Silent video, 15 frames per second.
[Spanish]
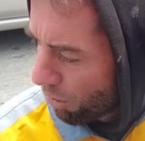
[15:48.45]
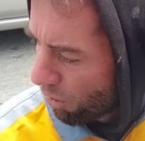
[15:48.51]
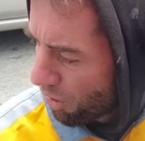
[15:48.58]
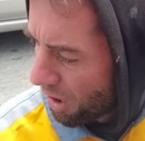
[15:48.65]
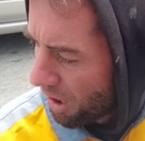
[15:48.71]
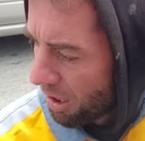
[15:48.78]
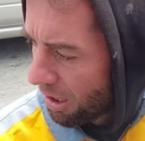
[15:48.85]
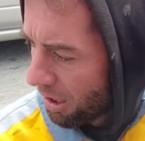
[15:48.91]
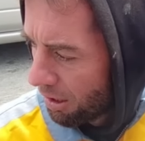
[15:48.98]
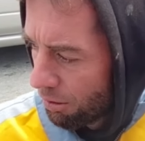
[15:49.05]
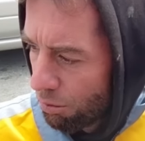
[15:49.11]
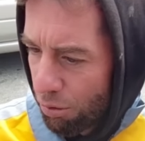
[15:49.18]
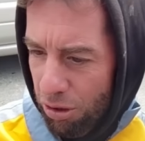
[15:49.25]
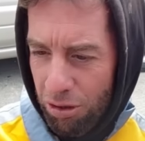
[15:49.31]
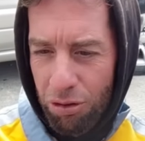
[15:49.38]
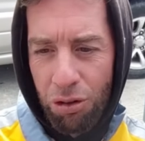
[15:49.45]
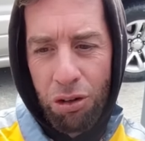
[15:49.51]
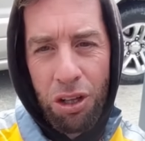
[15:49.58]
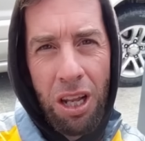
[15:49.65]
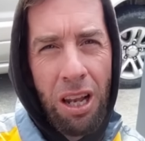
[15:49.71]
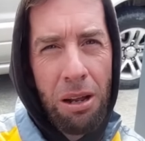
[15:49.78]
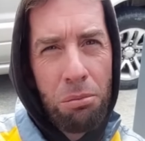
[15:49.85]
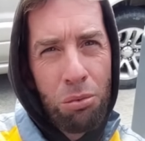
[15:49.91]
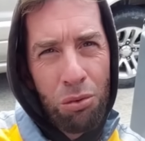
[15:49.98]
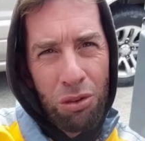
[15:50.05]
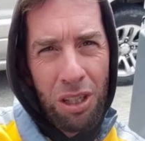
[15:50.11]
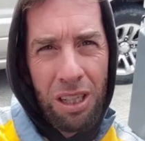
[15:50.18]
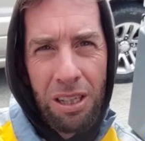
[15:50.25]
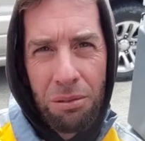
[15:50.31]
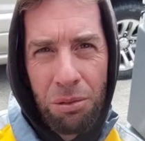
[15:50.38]
tienen un resorte en la
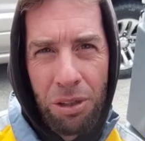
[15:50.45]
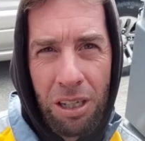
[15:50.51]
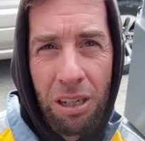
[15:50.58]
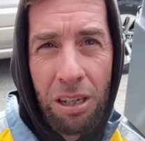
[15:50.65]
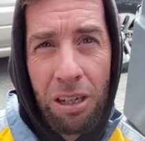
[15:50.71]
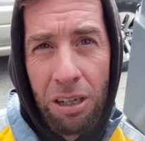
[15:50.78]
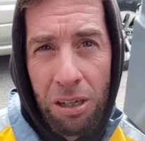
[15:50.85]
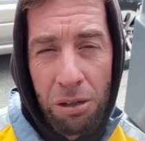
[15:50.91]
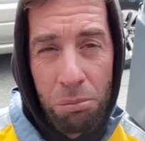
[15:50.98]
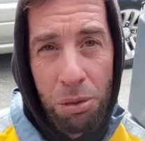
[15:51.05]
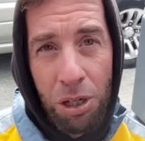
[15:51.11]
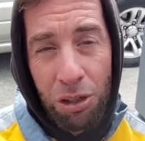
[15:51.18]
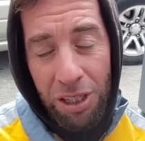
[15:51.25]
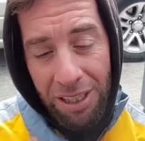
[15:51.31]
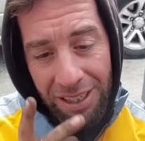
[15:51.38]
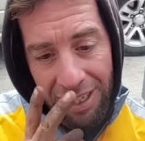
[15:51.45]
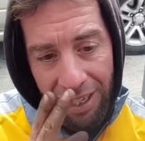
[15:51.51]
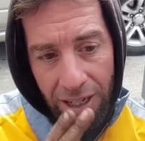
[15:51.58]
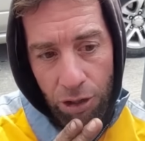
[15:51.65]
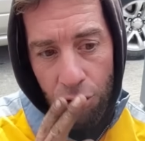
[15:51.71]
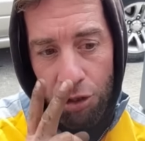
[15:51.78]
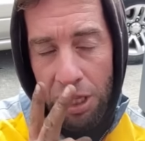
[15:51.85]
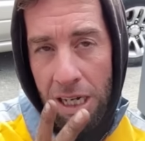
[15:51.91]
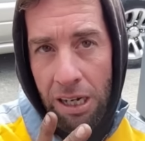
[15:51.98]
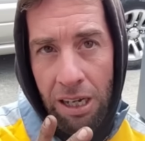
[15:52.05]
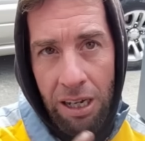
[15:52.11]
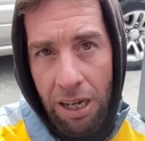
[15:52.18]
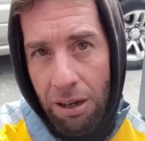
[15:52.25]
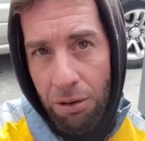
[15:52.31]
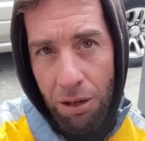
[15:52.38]
punta también. Mm. Pero tendría que cortar el
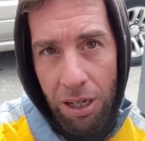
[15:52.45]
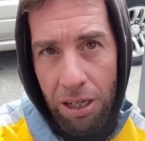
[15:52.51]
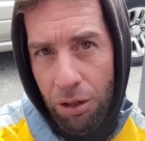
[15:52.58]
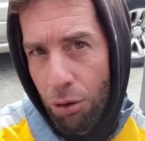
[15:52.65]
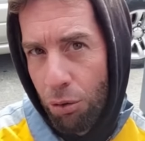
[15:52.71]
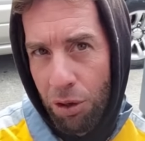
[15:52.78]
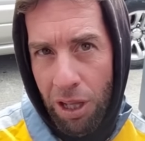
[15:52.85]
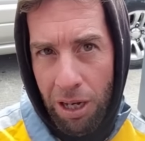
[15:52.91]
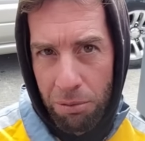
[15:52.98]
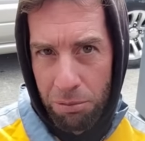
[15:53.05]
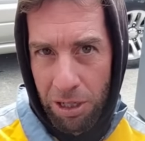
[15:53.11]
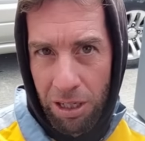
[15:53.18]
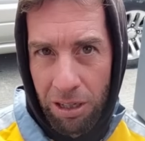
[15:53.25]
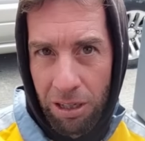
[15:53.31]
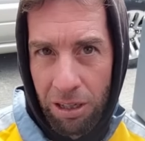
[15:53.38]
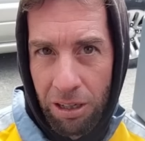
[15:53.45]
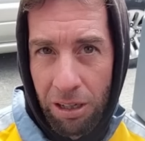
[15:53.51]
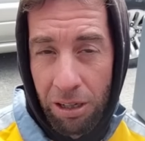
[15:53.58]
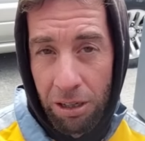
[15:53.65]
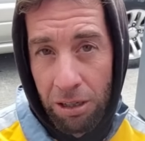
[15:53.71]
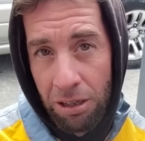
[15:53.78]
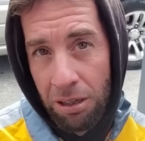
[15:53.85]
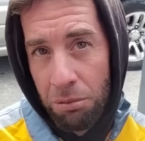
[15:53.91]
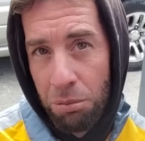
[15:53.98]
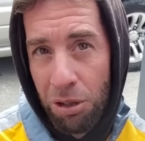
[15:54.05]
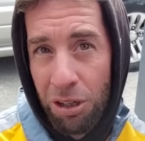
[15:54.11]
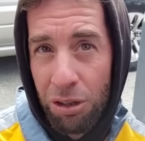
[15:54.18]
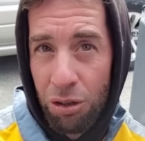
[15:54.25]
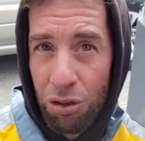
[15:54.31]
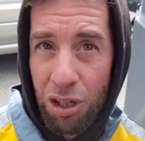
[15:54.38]
cable y olvidarme. claro. En
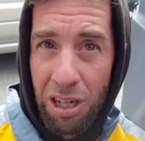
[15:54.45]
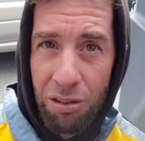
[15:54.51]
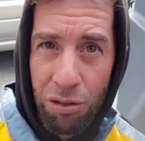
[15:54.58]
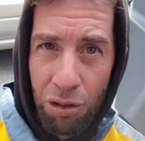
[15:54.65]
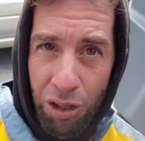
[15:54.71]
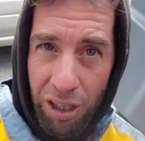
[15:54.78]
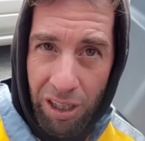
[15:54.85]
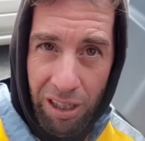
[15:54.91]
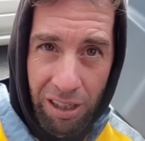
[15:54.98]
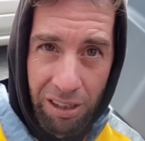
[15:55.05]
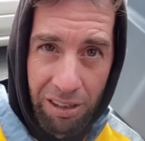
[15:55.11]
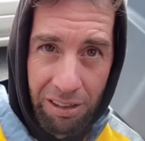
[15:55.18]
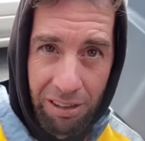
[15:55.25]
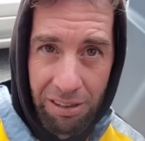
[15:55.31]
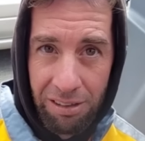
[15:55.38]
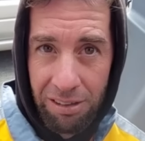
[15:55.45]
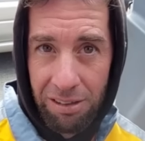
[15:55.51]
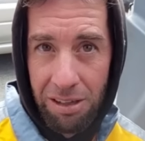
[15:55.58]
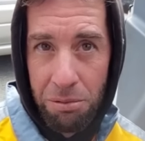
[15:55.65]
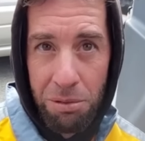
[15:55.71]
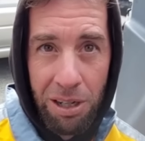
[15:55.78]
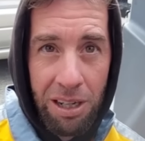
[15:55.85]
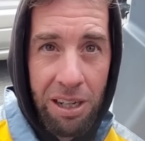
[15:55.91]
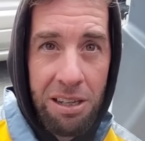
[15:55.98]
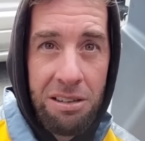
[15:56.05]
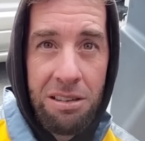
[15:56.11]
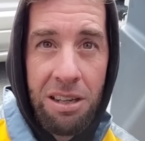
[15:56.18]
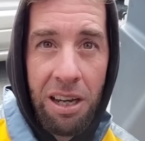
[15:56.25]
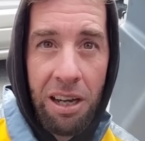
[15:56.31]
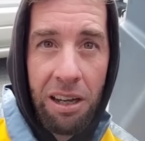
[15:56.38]
estos casos de, de
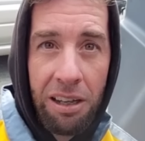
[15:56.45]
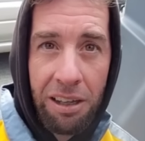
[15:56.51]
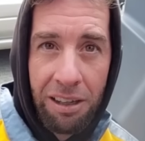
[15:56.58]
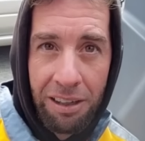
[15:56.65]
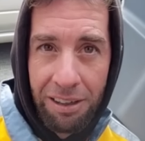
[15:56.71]
emergencia. Y, sí.